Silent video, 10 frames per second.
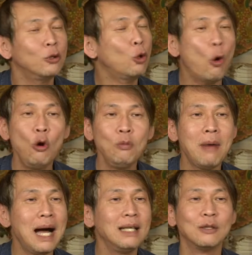
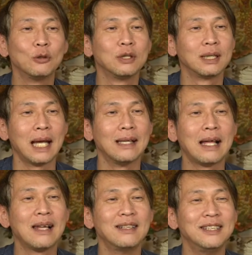욕망으로서
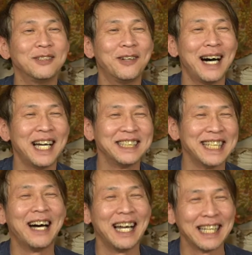깨달으려고
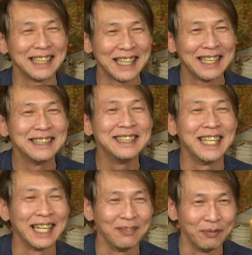하지 않았다는
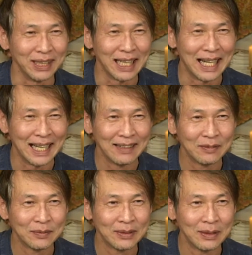얘기입니다.
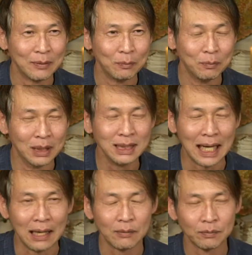
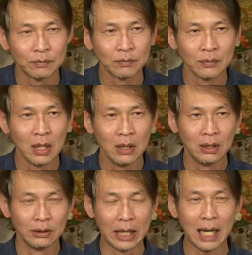뭐냐?
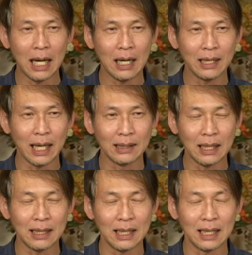내가
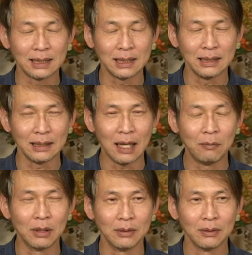깨달아야지
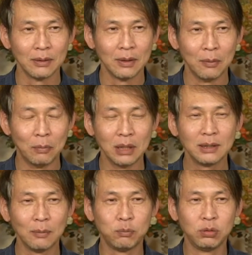하면
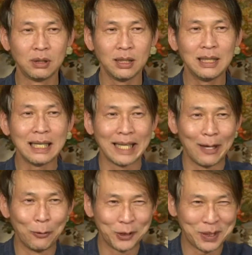벌써 부처가
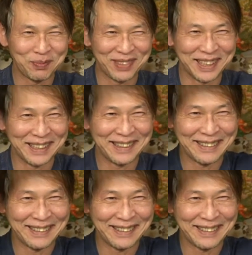되고 싶은,